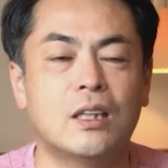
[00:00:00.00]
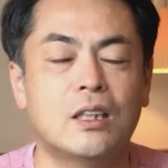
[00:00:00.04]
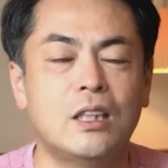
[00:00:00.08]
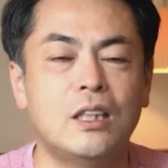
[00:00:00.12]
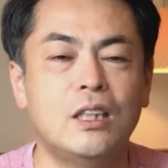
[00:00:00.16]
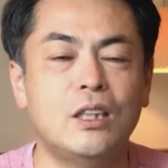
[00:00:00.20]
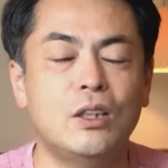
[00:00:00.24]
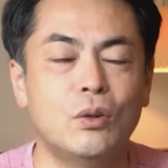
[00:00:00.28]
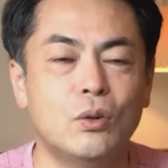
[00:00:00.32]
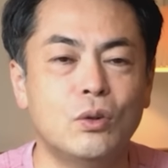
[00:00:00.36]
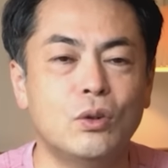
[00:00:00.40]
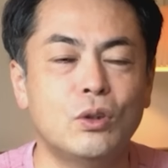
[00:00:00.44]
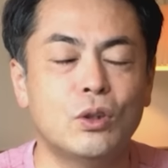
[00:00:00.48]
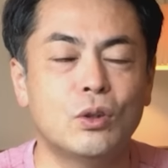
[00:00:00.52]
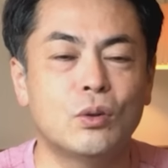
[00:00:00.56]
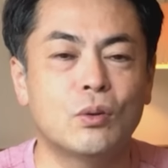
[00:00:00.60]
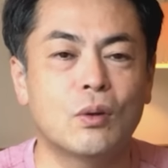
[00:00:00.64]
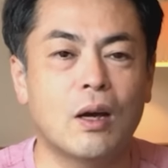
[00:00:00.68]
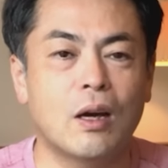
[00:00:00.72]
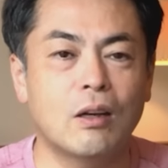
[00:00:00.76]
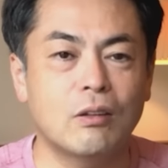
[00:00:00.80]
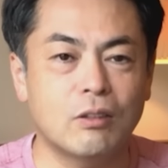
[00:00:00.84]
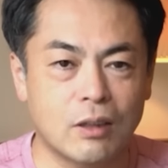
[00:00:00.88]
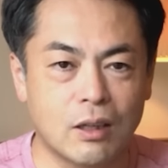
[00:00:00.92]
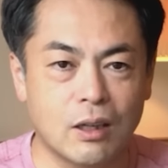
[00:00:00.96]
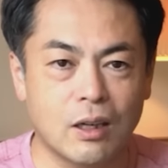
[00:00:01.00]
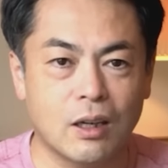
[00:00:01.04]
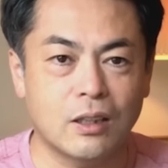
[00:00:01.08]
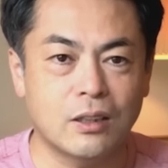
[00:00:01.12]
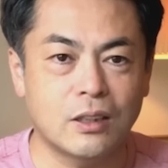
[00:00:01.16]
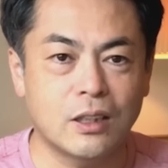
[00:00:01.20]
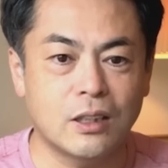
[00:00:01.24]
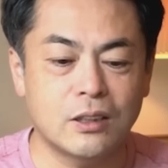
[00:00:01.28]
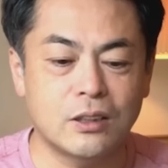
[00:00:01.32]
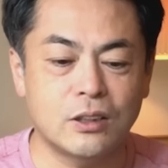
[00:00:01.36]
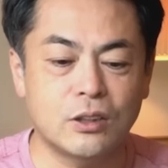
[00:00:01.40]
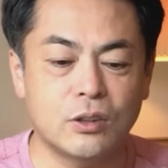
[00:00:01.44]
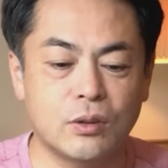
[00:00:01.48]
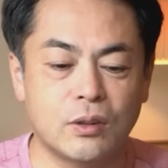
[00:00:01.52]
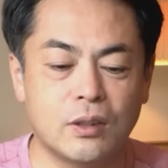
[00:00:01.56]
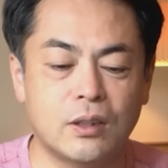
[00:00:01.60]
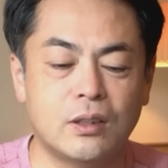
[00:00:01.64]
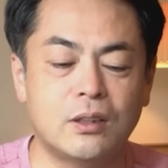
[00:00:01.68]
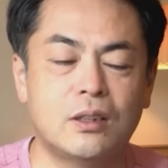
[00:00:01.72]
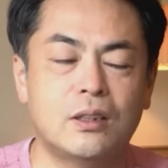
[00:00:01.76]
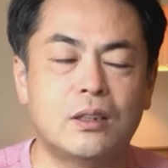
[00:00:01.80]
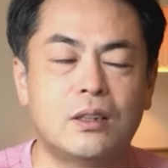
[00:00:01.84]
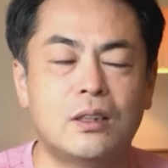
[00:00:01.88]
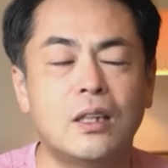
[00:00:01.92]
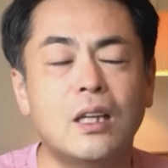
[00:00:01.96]
黄色っていうのがあるからなんですよ
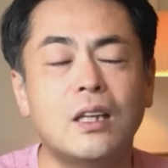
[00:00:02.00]
ね。